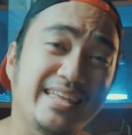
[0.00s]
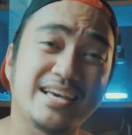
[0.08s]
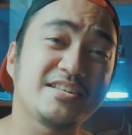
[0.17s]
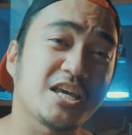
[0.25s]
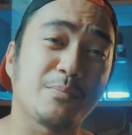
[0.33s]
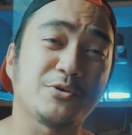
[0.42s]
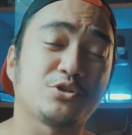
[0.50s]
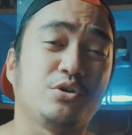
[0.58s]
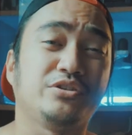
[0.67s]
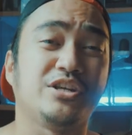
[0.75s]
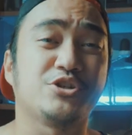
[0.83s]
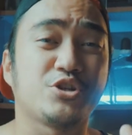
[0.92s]
This
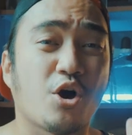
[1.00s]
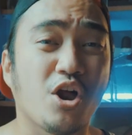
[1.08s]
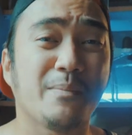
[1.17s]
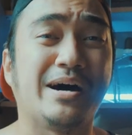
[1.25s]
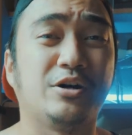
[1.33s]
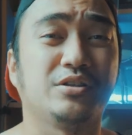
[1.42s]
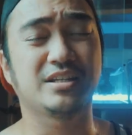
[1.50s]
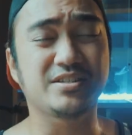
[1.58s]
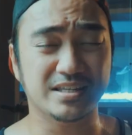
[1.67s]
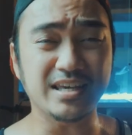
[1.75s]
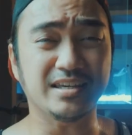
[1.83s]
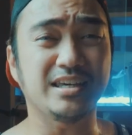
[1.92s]
episode is all about
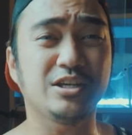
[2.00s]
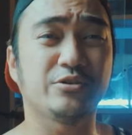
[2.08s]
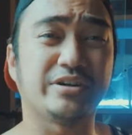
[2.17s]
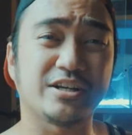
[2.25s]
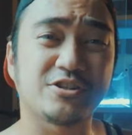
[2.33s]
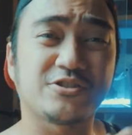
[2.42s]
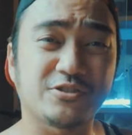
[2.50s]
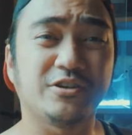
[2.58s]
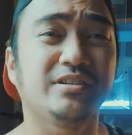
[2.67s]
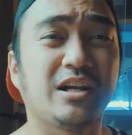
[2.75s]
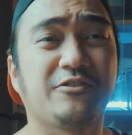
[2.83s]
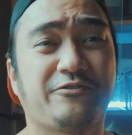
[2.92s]
syncing your
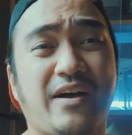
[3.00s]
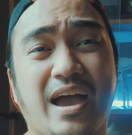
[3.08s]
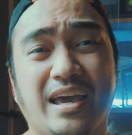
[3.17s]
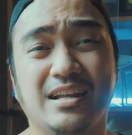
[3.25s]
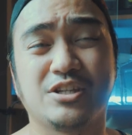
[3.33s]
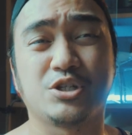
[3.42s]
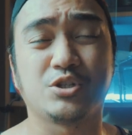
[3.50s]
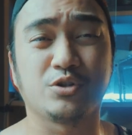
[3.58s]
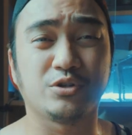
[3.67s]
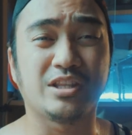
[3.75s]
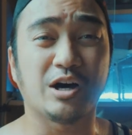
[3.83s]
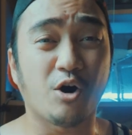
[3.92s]
external files
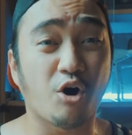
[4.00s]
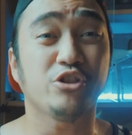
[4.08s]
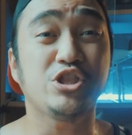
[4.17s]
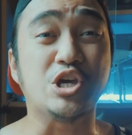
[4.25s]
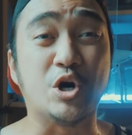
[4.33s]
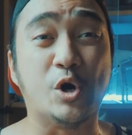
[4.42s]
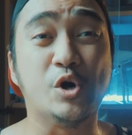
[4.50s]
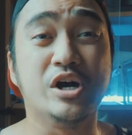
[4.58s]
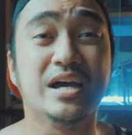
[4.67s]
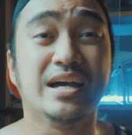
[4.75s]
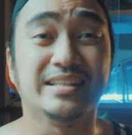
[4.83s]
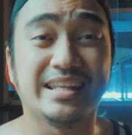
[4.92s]
to the audio
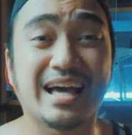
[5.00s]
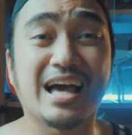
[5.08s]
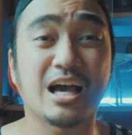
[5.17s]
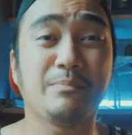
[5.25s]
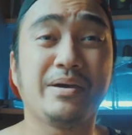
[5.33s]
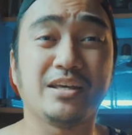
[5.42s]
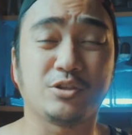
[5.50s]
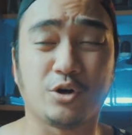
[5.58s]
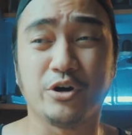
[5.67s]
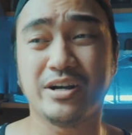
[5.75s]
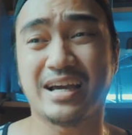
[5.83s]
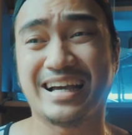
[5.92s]
na nakakabit
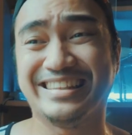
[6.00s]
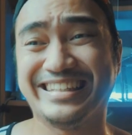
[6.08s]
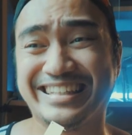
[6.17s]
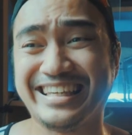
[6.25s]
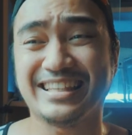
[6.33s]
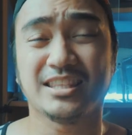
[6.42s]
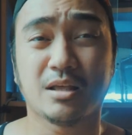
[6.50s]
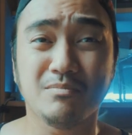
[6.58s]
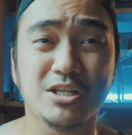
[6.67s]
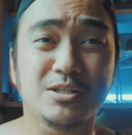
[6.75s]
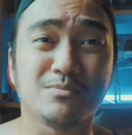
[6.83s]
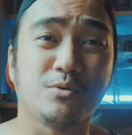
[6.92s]
or nakadikit na
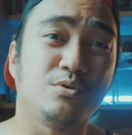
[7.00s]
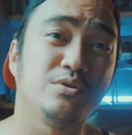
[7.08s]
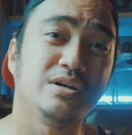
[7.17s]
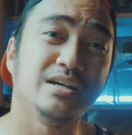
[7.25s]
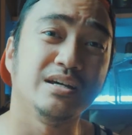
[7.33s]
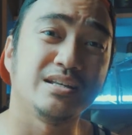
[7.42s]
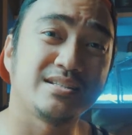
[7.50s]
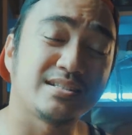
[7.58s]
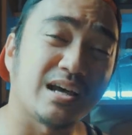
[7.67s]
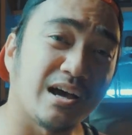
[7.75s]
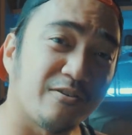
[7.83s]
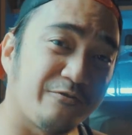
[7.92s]
mismo
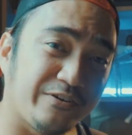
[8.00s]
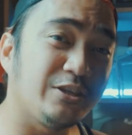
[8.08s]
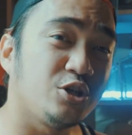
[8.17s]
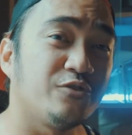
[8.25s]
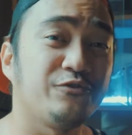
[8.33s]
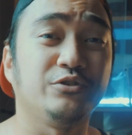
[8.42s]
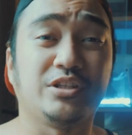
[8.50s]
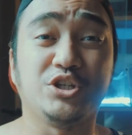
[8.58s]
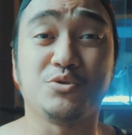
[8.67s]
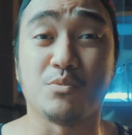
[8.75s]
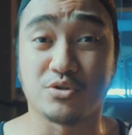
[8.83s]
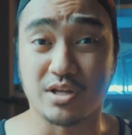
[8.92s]
sa video
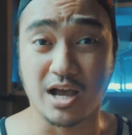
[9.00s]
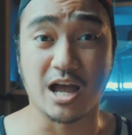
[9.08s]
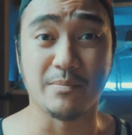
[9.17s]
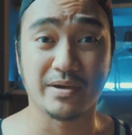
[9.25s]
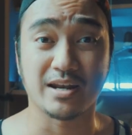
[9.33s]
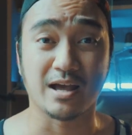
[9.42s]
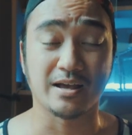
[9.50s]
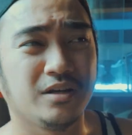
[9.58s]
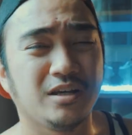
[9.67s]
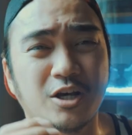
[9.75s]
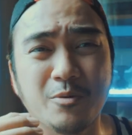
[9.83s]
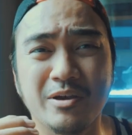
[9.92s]
footage mo sa camera.
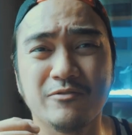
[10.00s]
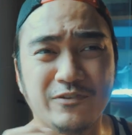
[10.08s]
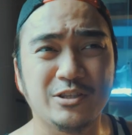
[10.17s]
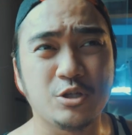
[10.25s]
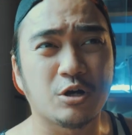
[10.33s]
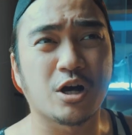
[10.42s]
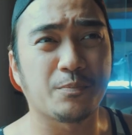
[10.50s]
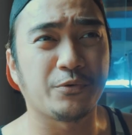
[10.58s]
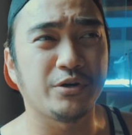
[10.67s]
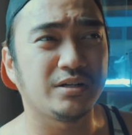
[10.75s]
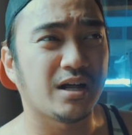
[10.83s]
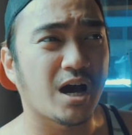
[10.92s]
Ikaw ba yung
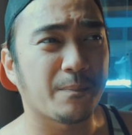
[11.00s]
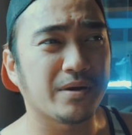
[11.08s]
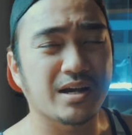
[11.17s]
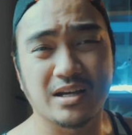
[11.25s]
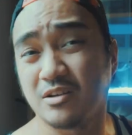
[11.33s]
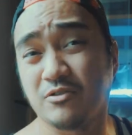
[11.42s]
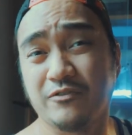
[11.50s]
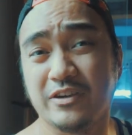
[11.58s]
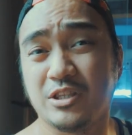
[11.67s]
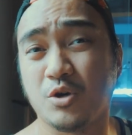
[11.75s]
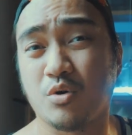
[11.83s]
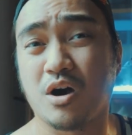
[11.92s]
videographer na kapag ka
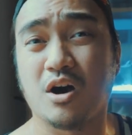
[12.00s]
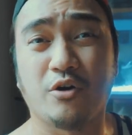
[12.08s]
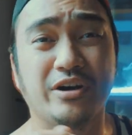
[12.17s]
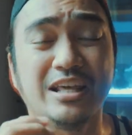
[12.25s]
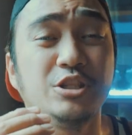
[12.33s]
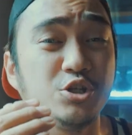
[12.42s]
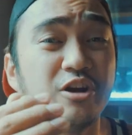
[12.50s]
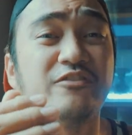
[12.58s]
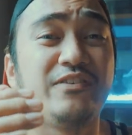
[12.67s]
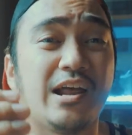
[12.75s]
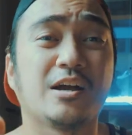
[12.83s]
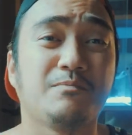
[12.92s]
nag-video ka or in your
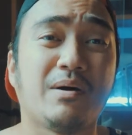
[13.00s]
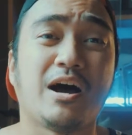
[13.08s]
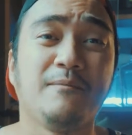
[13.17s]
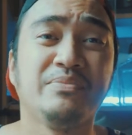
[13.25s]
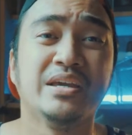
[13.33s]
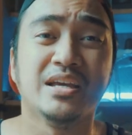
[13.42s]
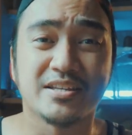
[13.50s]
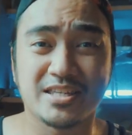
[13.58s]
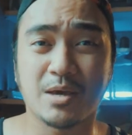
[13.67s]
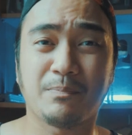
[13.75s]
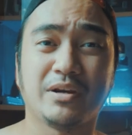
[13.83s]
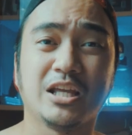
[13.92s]
vlog ba,
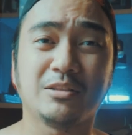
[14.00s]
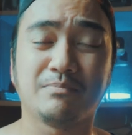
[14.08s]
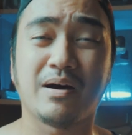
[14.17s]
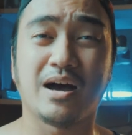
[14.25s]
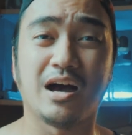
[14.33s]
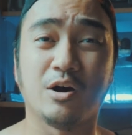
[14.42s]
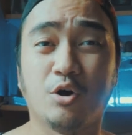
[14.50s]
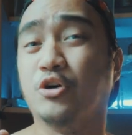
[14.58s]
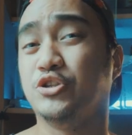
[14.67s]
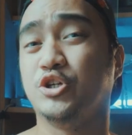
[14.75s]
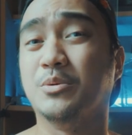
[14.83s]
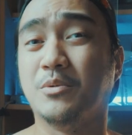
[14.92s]
separate ba ang
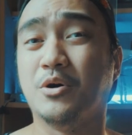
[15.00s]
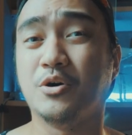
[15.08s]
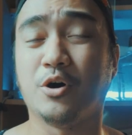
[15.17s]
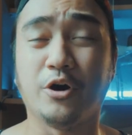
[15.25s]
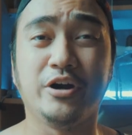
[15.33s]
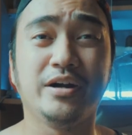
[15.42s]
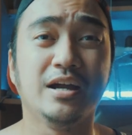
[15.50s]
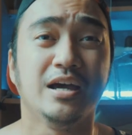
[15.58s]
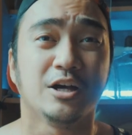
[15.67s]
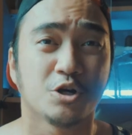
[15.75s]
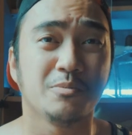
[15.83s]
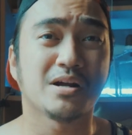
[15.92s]
audio mo or
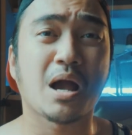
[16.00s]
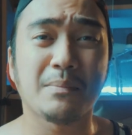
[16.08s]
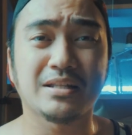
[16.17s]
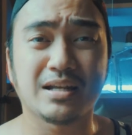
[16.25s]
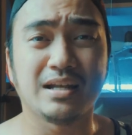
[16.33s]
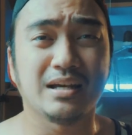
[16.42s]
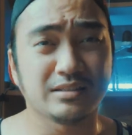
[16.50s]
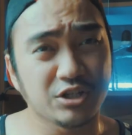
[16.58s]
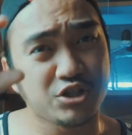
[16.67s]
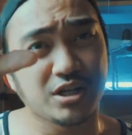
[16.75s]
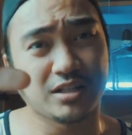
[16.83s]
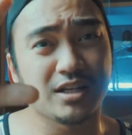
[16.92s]
gumagamit ka lang
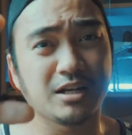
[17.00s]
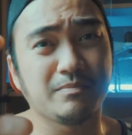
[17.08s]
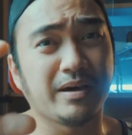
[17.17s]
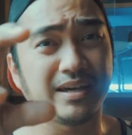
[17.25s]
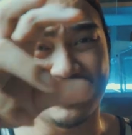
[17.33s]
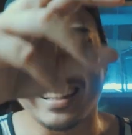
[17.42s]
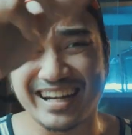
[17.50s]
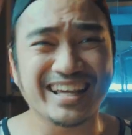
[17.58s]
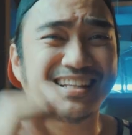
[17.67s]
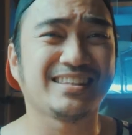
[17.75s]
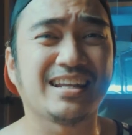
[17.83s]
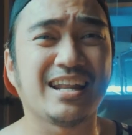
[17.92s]
ng shotgun mic and
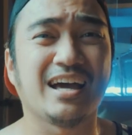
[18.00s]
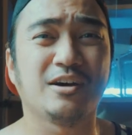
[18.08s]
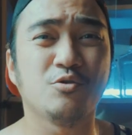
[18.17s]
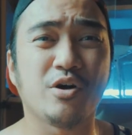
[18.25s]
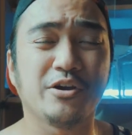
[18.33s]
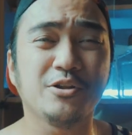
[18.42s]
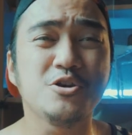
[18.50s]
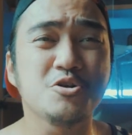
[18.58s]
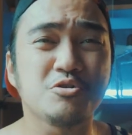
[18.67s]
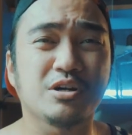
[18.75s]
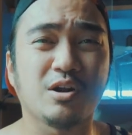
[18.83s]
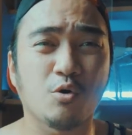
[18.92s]
rekta na kung ano
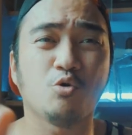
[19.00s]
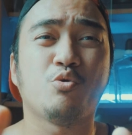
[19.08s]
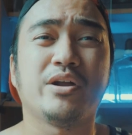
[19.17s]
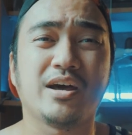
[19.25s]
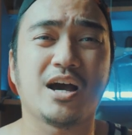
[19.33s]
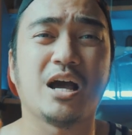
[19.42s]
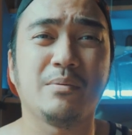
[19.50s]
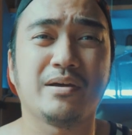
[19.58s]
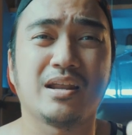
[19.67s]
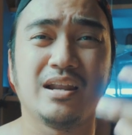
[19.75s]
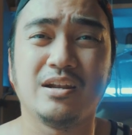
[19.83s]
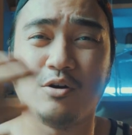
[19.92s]
yung nakukuha ng
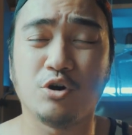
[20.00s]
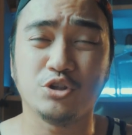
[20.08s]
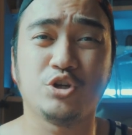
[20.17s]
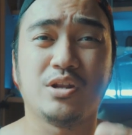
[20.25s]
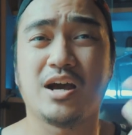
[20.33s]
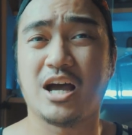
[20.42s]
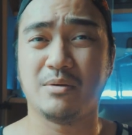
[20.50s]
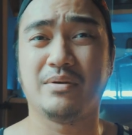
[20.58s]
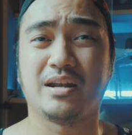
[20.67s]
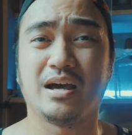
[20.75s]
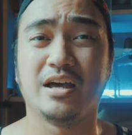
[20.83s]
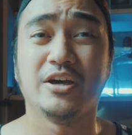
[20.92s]
camera, audio ng
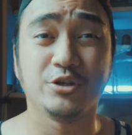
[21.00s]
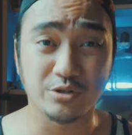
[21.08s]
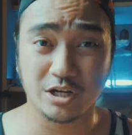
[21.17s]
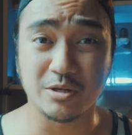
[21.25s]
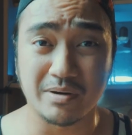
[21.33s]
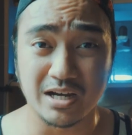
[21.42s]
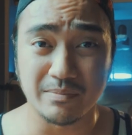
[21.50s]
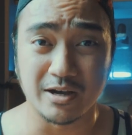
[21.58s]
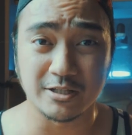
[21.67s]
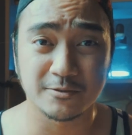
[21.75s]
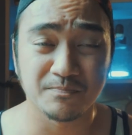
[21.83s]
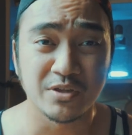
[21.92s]
camera, yun ay
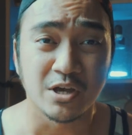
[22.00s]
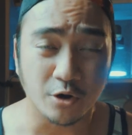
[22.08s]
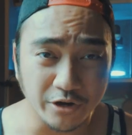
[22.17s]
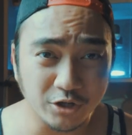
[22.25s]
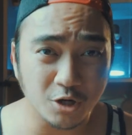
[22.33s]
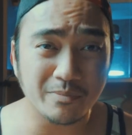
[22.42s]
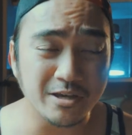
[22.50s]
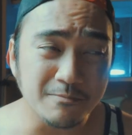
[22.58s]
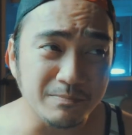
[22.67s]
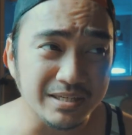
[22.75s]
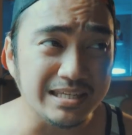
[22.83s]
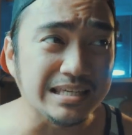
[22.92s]
lumalabas. Or ikaw ba
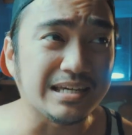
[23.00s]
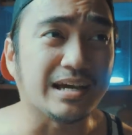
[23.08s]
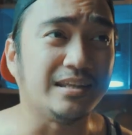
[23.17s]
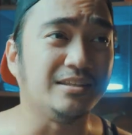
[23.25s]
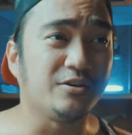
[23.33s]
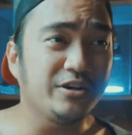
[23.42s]
yung pihikan?